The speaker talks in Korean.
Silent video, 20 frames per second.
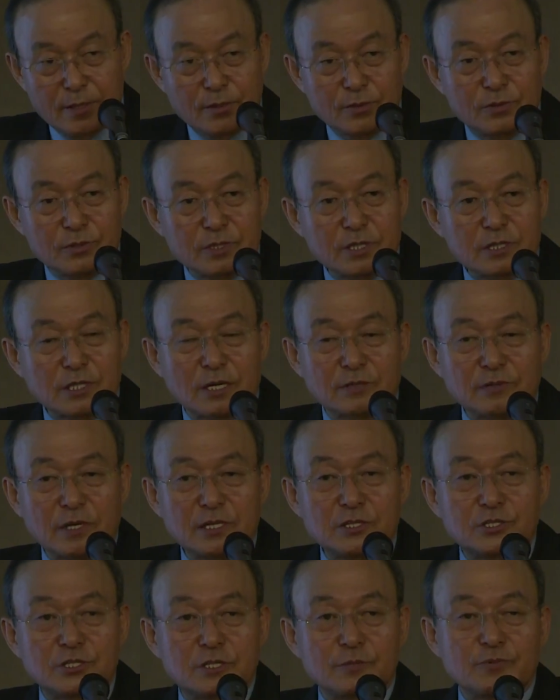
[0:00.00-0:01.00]
그러니까
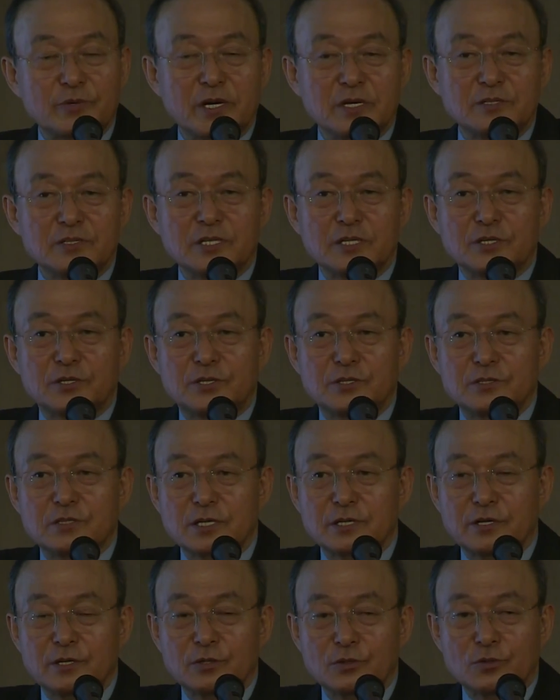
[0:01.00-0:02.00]
상당히 지금 굉장히
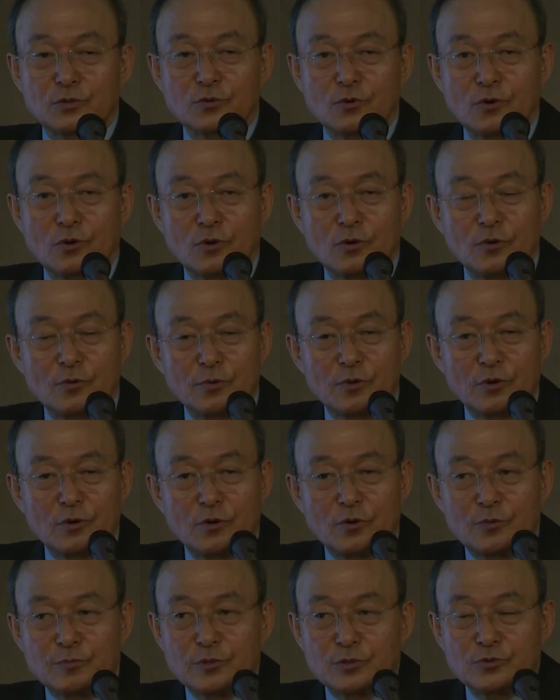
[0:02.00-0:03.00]
긴장해 있고
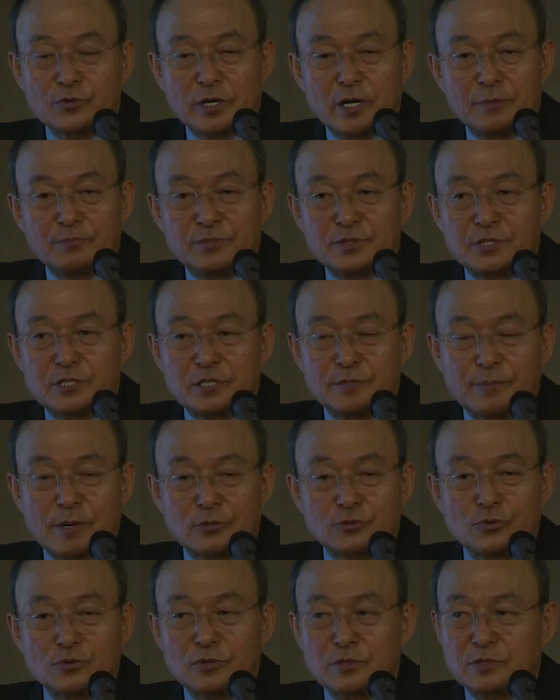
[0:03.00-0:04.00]
어, 미국의 MBC
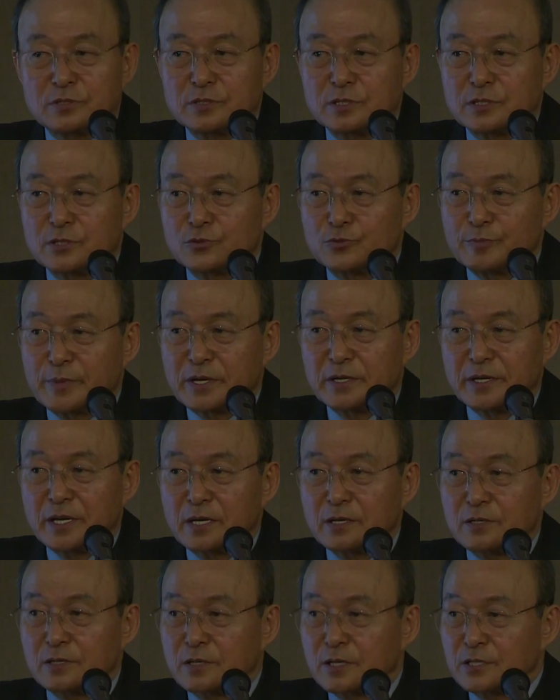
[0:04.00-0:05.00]
방송 같은 데는 메인
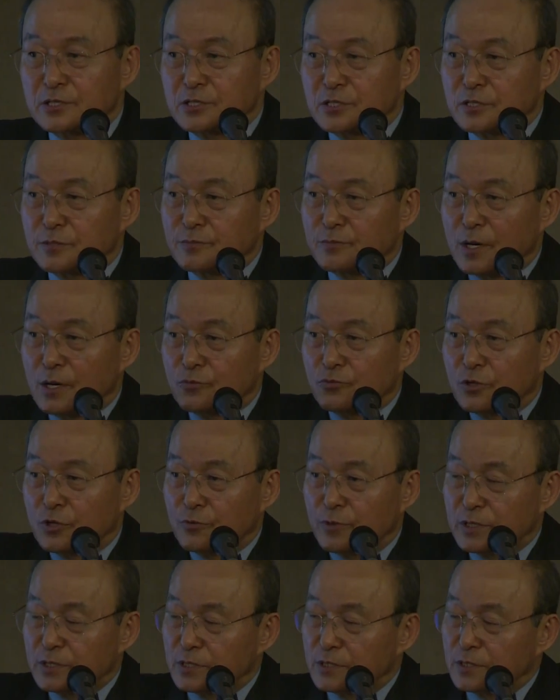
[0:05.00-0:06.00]
앵커가 지금 한국에
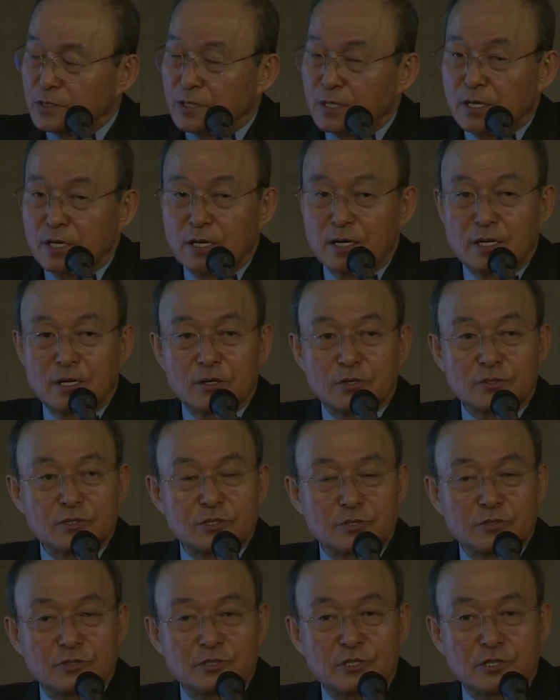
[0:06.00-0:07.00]
와서
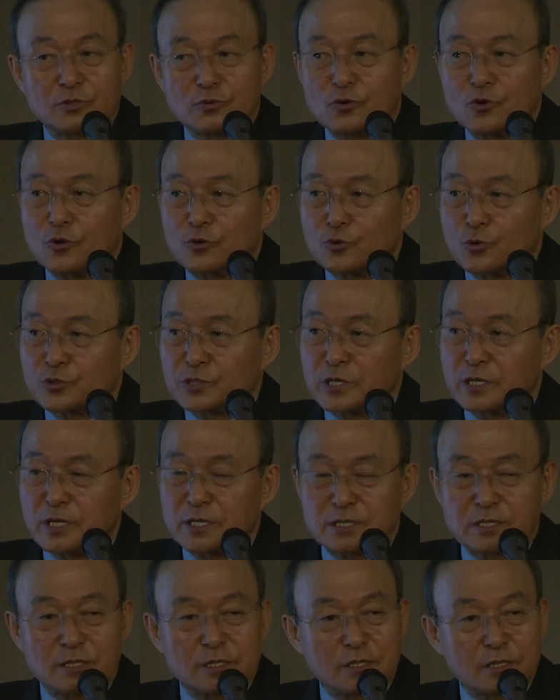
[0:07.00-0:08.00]
진을 치고
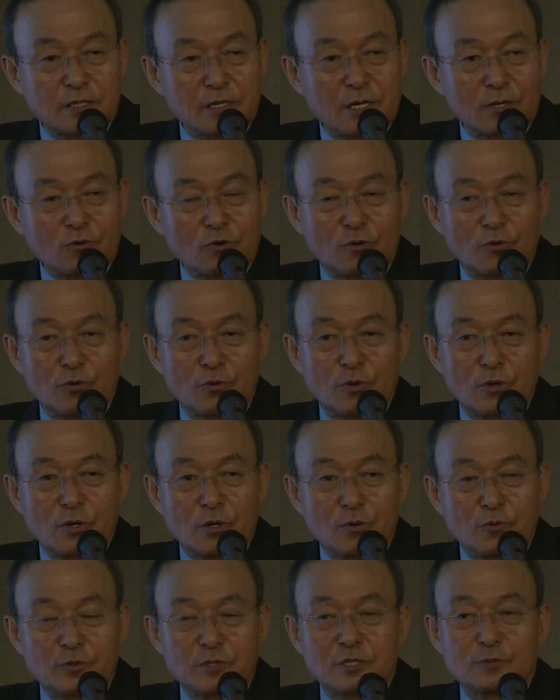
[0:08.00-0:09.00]
오산에서 이렇게 하고
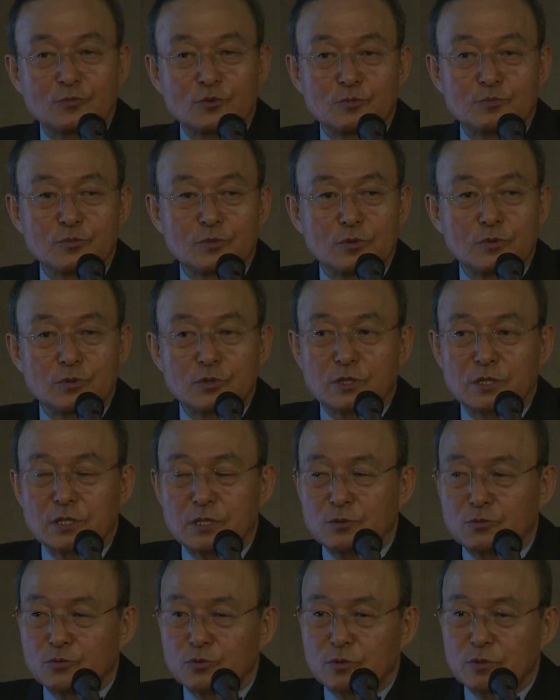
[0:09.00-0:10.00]
왜냐면
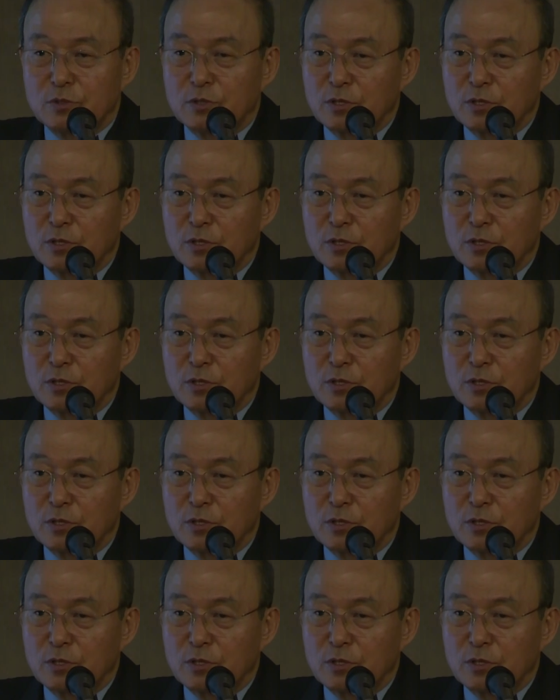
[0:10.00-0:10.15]
여기